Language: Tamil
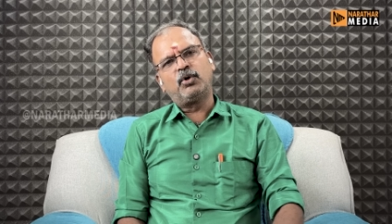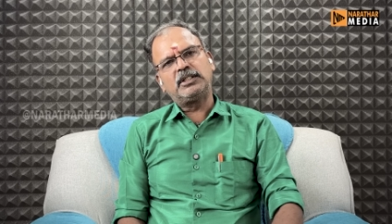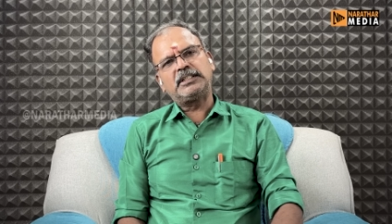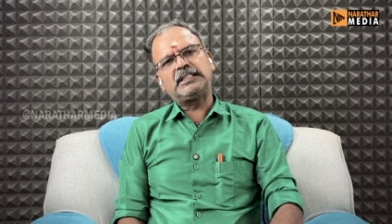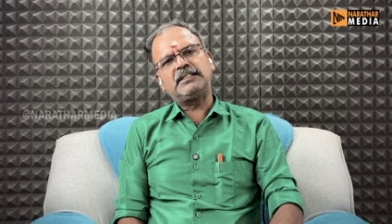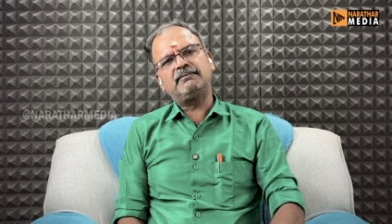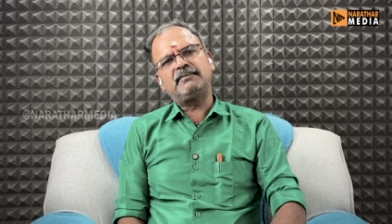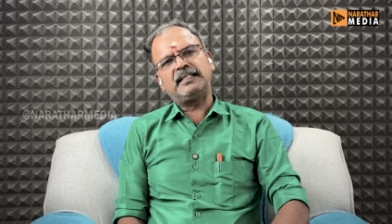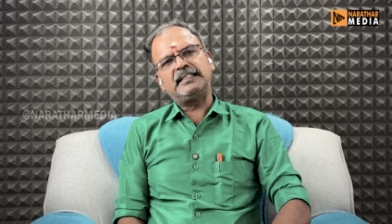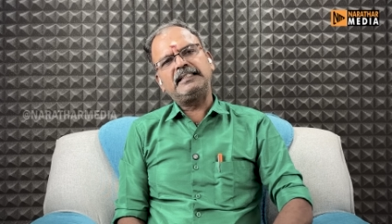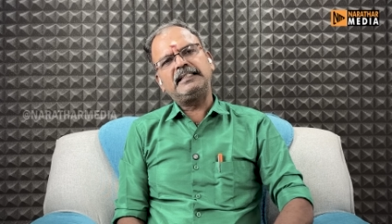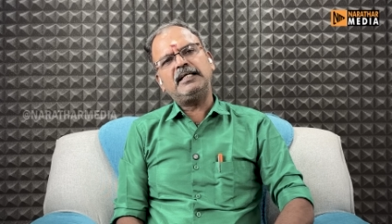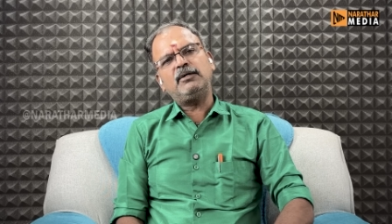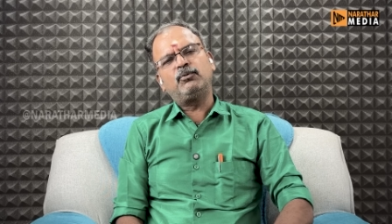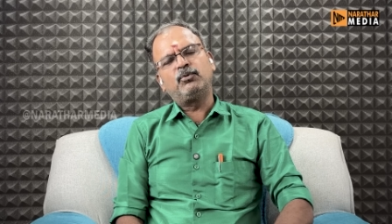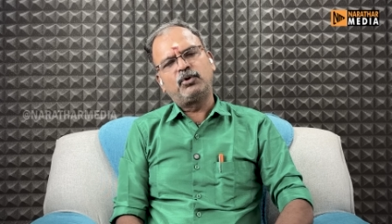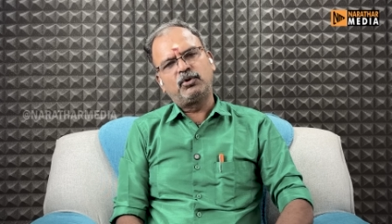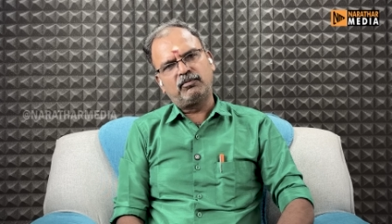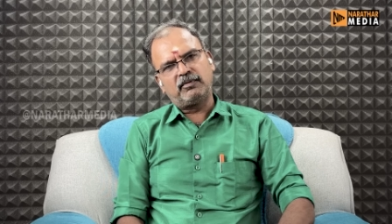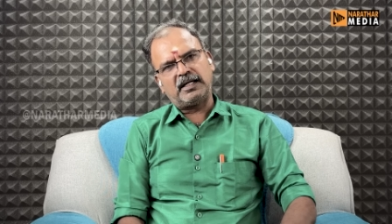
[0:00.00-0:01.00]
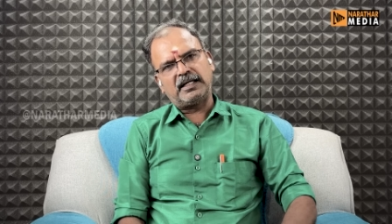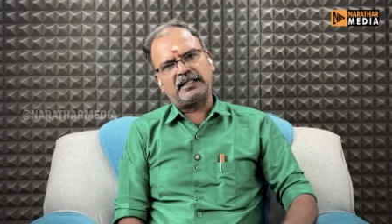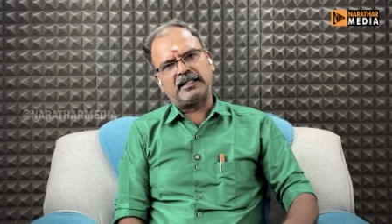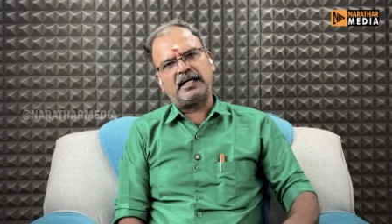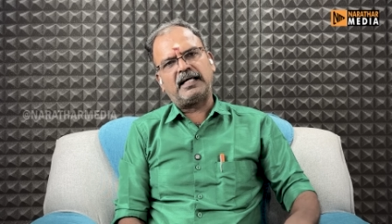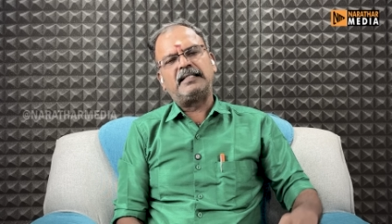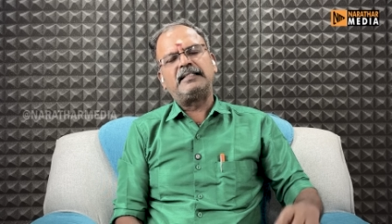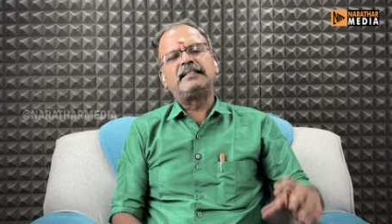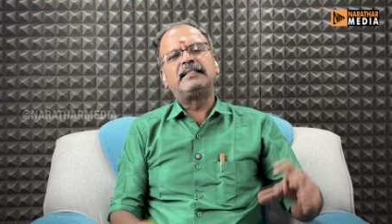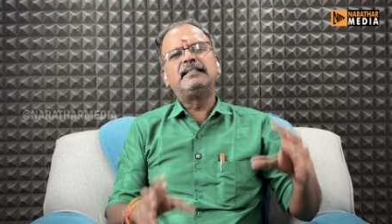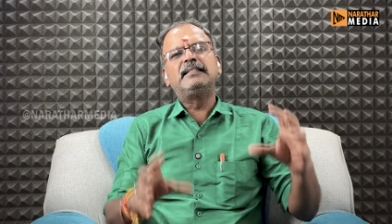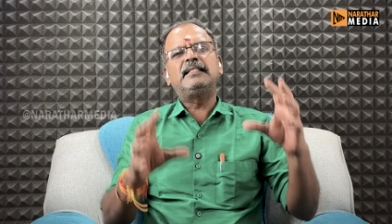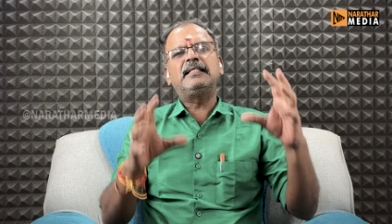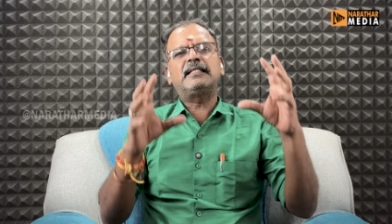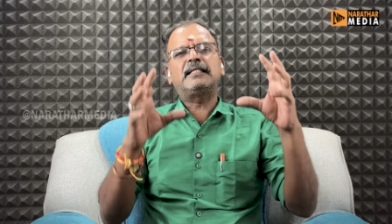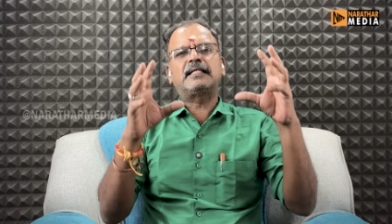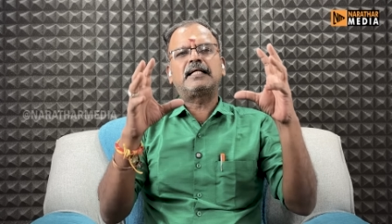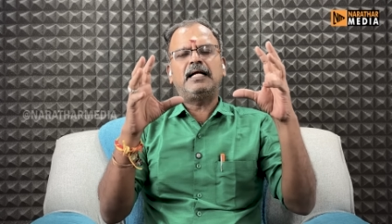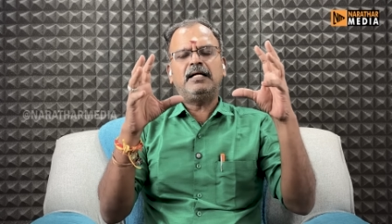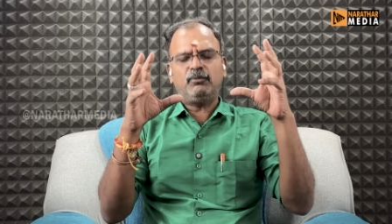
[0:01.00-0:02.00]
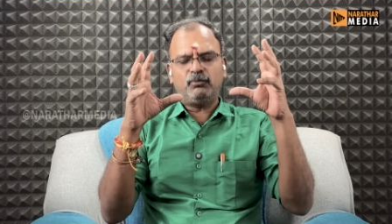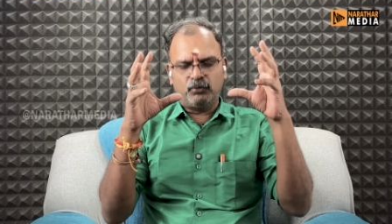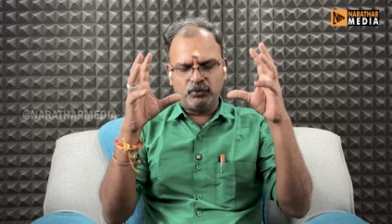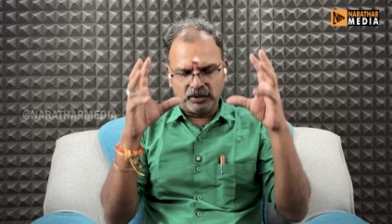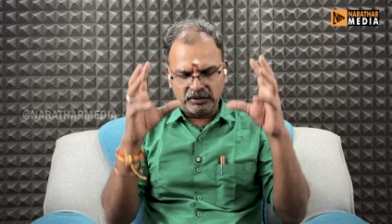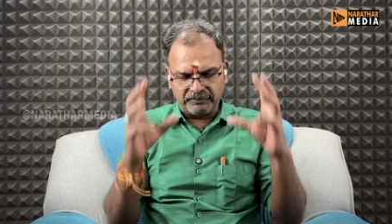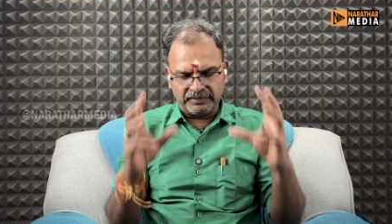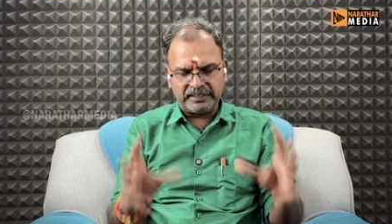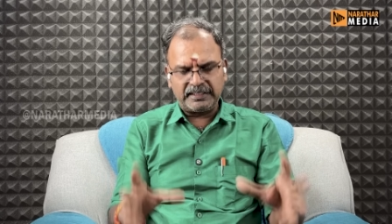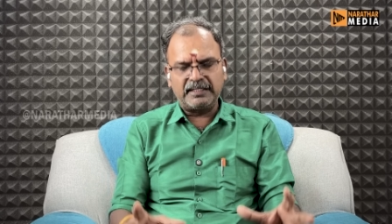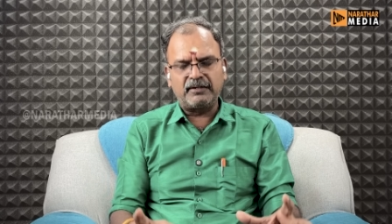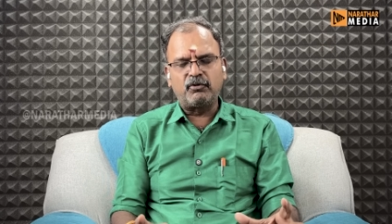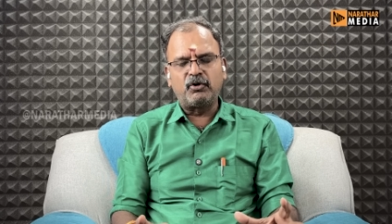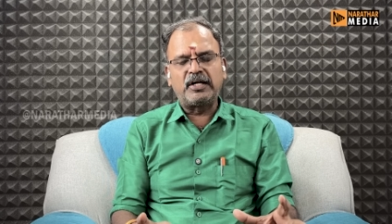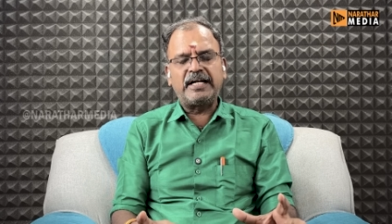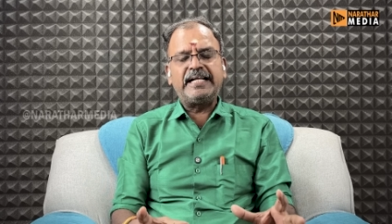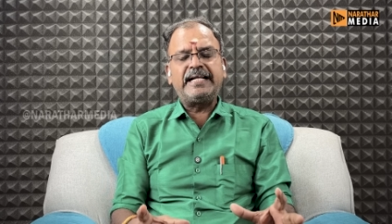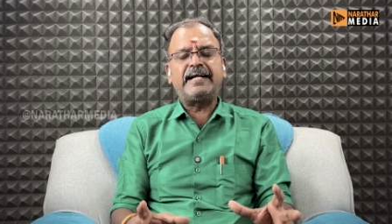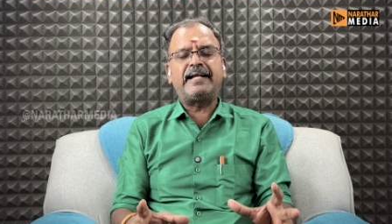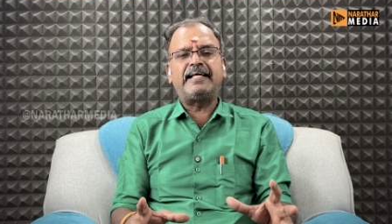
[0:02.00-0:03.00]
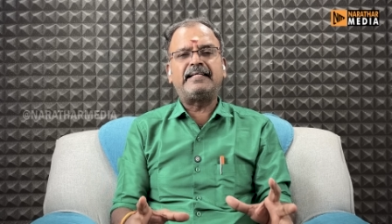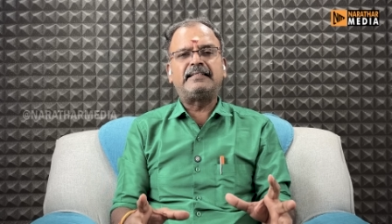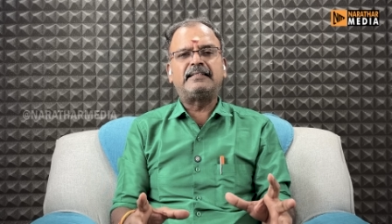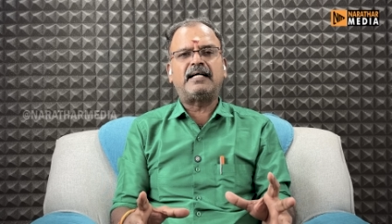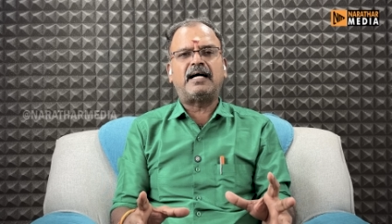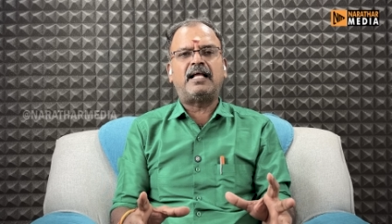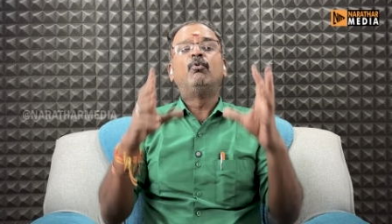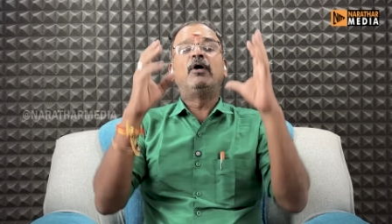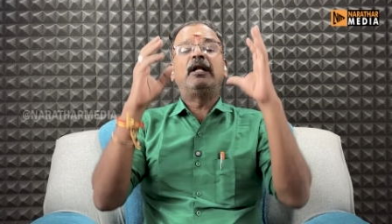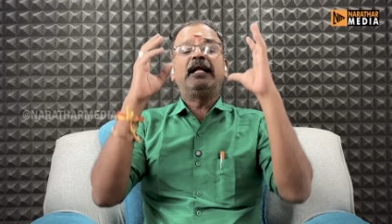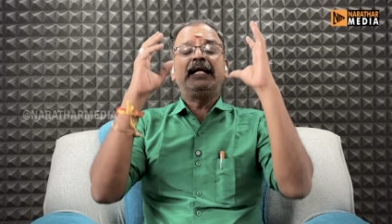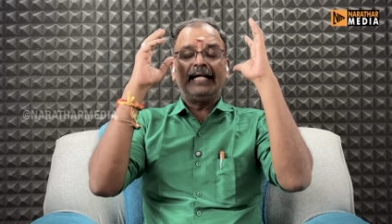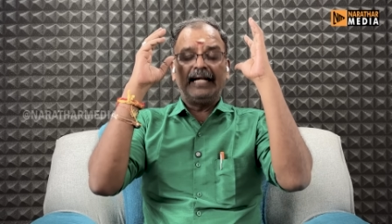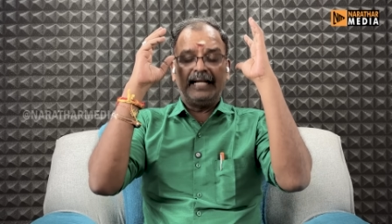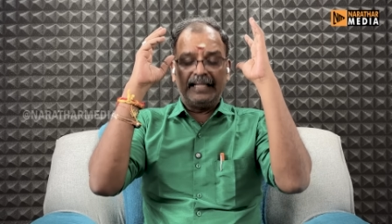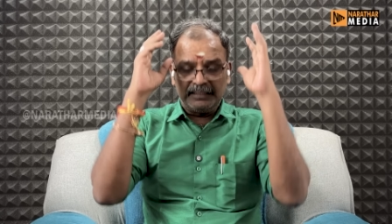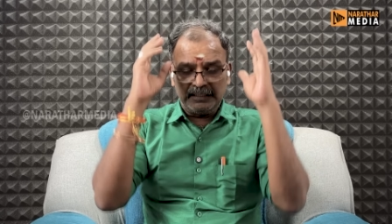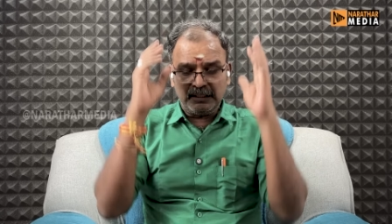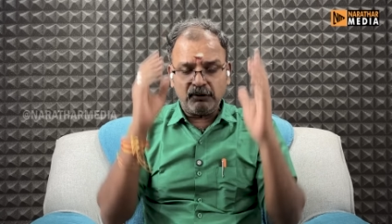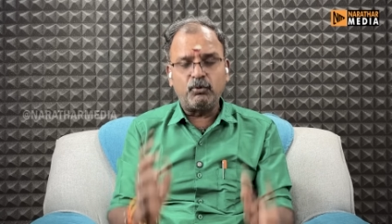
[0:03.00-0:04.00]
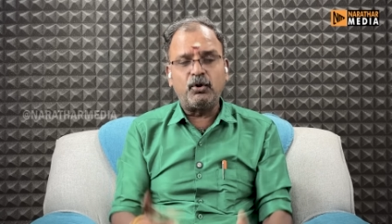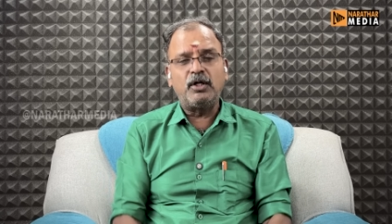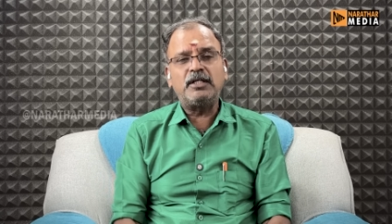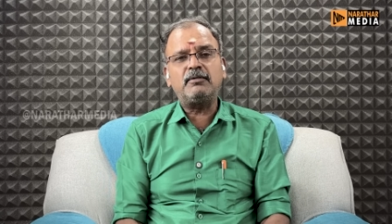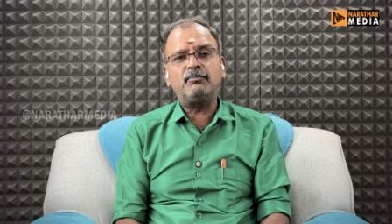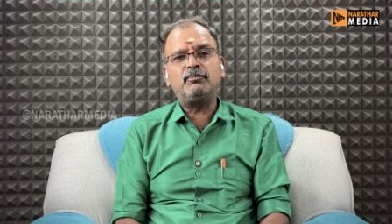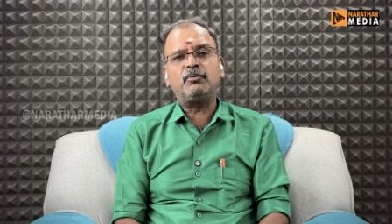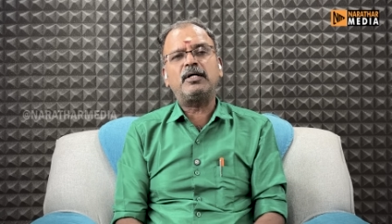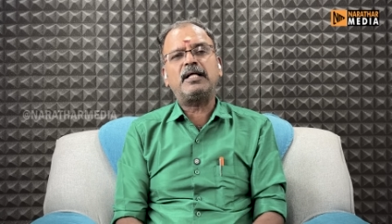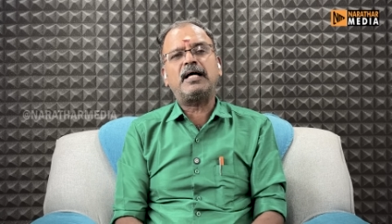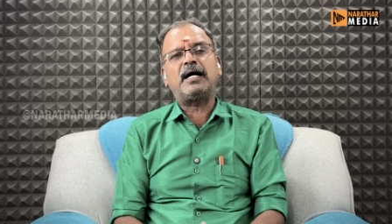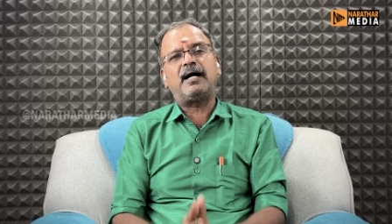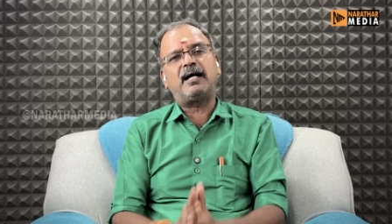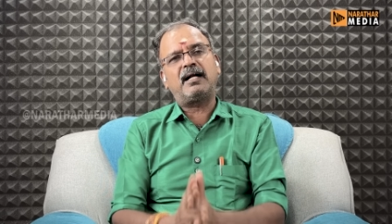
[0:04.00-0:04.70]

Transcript: ஓட்டு வங்கி உருவானால் இந்துக்கள் ஒருவன் ஒருங்கிணைந்தால் ஒருங்கிணைந்து ஓட்டு போட